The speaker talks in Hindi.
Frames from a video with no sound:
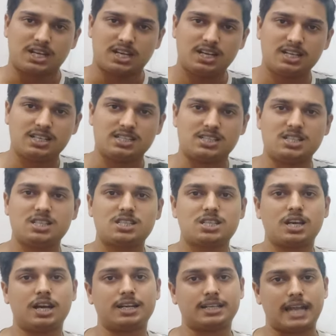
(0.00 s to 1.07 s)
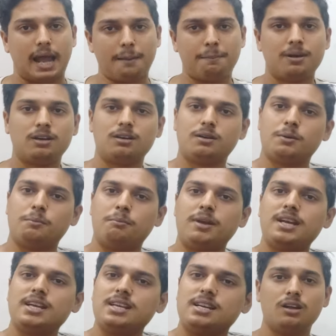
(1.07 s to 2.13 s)
घर जिस टैप
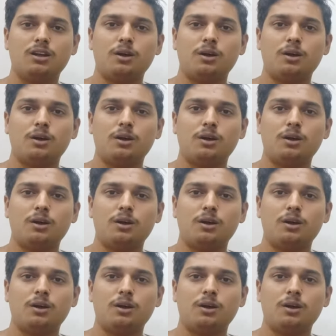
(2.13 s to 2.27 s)
में